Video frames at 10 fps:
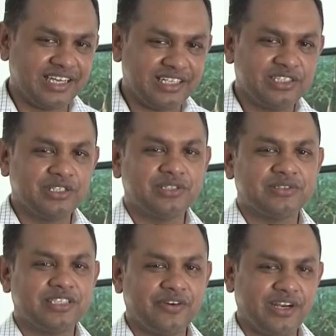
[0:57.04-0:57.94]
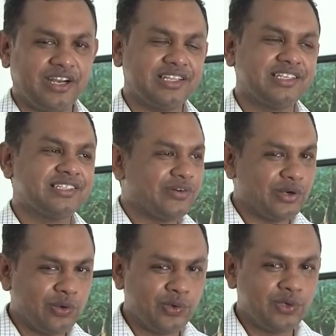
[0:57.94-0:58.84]
கருத்து தவறானது
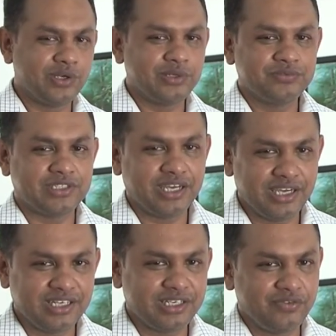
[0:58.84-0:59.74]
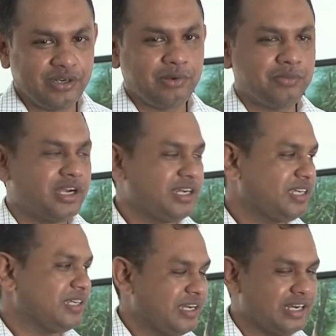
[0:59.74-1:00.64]
அவர்கள் ஒவ்வொருவரும் தங்களுக்கு விருப்பமான
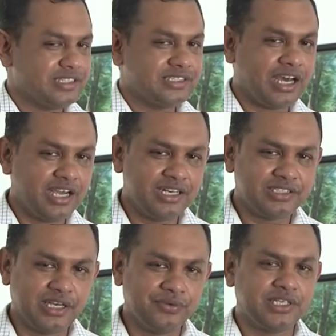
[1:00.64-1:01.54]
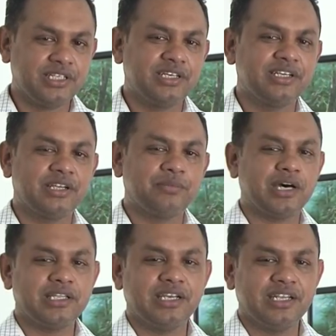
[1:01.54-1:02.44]
அல்லது தாங்கள் தெரிவு செய்திருக்கின்ற
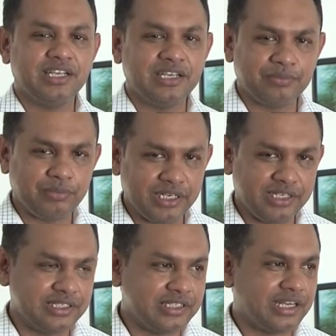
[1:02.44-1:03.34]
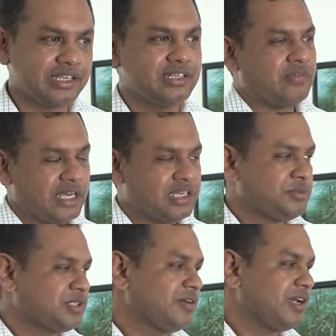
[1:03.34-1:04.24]
பாதைகளிலே பயணிக்கின்றார்கள் வடக்கு
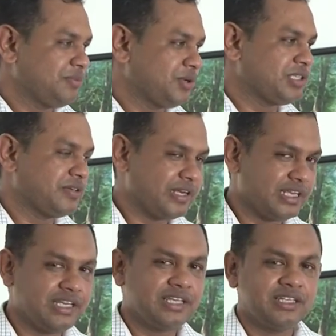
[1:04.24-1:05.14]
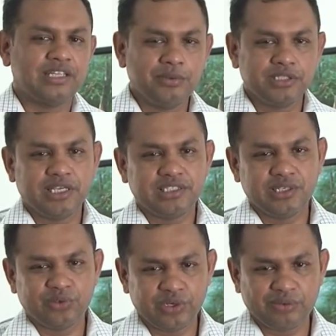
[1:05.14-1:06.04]
முஸ்லிம்களை பொறுத்தவரையிலே தமிழ் தேசிய
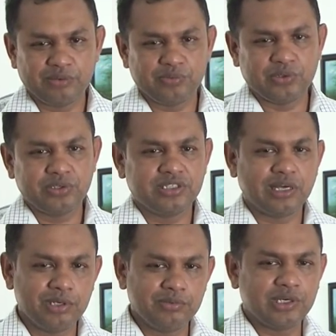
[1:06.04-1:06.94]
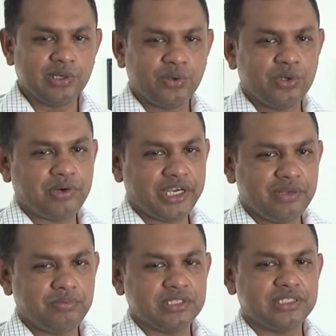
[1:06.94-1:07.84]
கூட்டமைப்போடு தமிழ் மக்களோடு
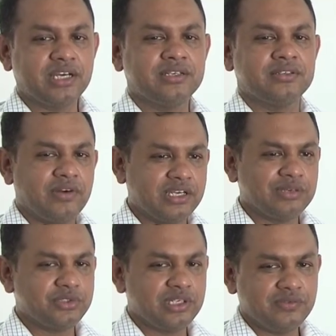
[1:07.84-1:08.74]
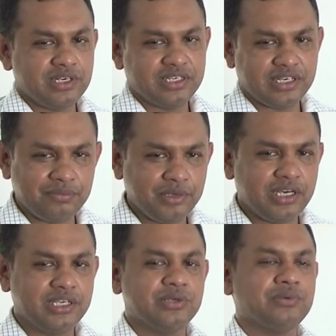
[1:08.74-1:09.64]
பயணிப்பதுதான் வடக்கு முஸ்லிம்களுக்கு நன்மை
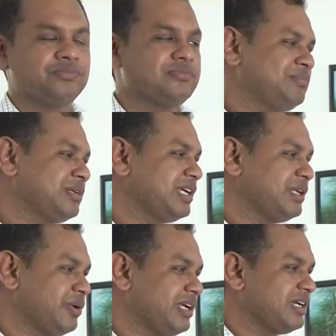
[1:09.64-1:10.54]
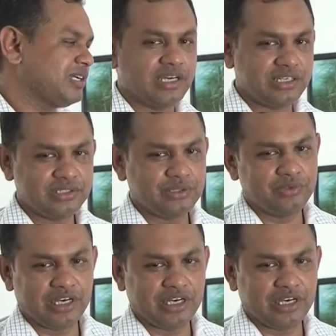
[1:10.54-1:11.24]
அளிக்கும் என்பது என்னுடைய கருத்தும்